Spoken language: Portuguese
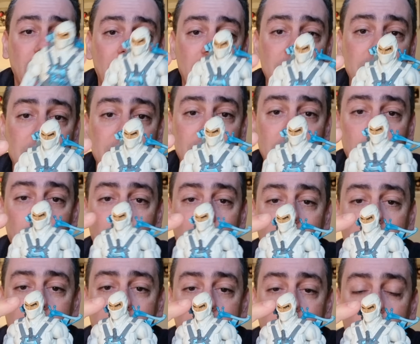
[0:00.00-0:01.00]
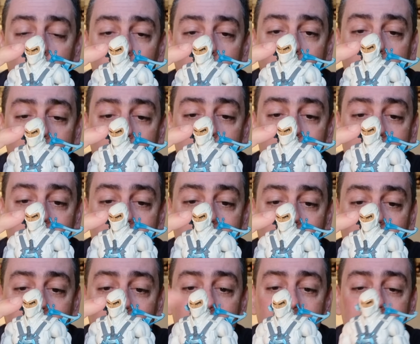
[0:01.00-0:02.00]
Esse Slamurai ele vem com uma
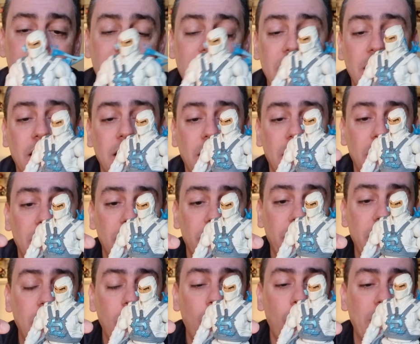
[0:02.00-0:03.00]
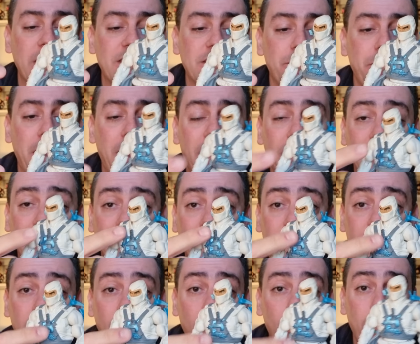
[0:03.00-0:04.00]
cabeça extra, vem com a espada,
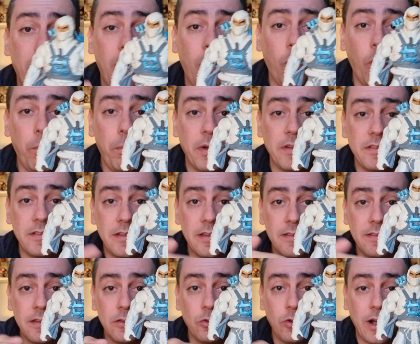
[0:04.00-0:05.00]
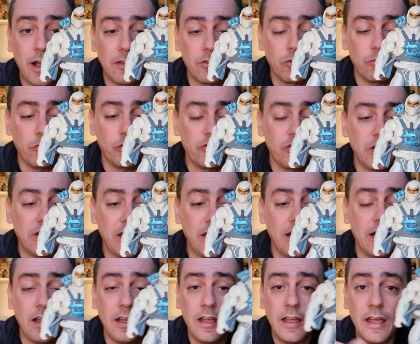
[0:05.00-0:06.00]
vem com uma roupa de tecido, caso você
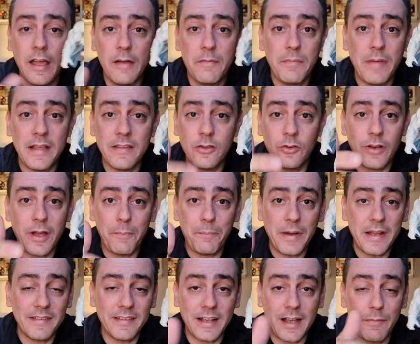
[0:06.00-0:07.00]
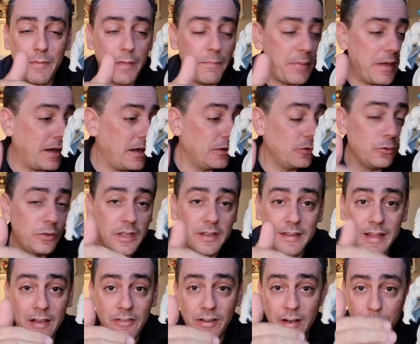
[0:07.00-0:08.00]
queira, mas eu na pressa acabei pegando o que
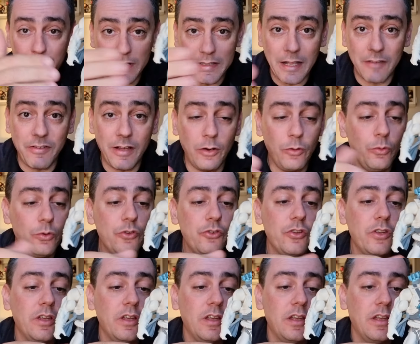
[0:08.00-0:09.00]
estava lá, porque estava a luz,